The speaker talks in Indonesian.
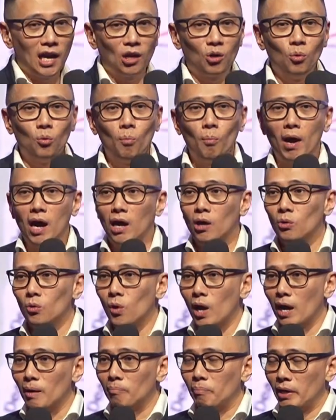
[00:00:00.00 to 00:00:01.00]
Aku
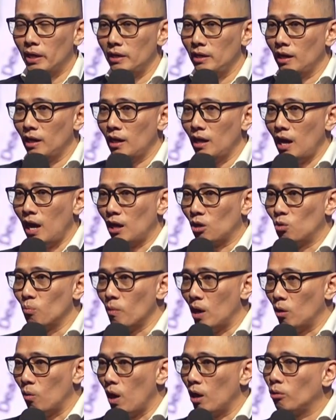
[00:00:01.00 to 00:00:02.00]
mau apa yang aku
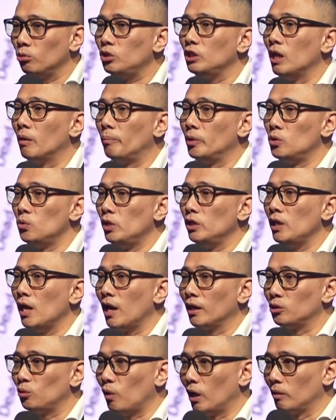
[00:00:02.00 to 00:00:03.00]
mau. Aku tidak peduli
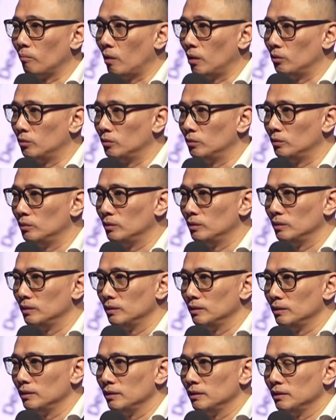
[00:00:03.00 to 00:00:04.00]
yang Tuhan mau.
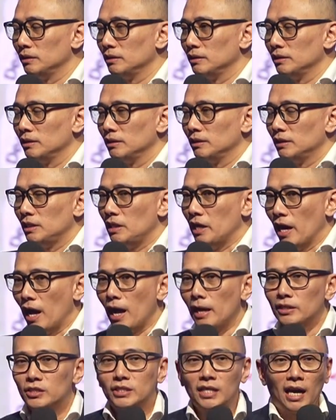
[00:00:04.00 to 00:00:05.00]

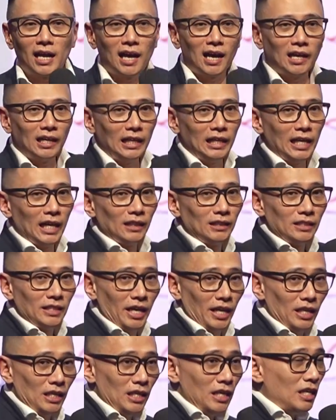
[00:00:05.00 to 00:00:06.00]
Ya, cara
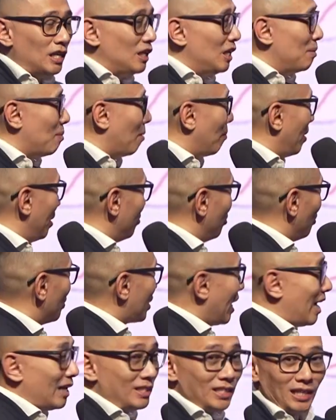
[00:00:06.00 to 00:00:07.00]
ngelihatnya ini gini Bapak Ibu.
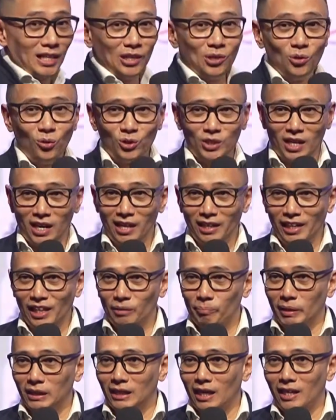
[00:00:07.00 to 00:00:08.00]
Saya ajarin dulu cara
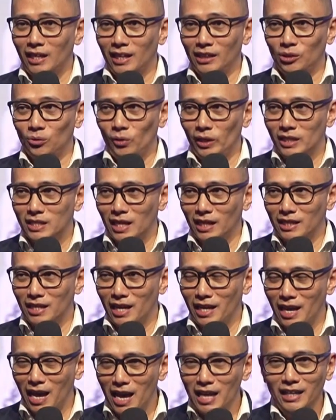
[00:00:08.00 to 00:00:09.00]
ngeliat peta dan
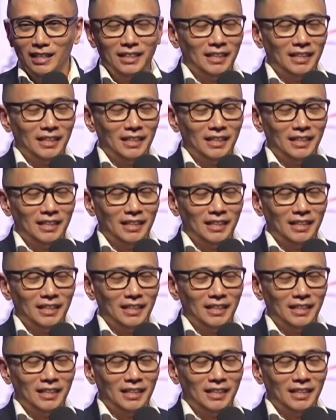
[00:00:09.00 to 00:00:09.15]
tulisannya ya.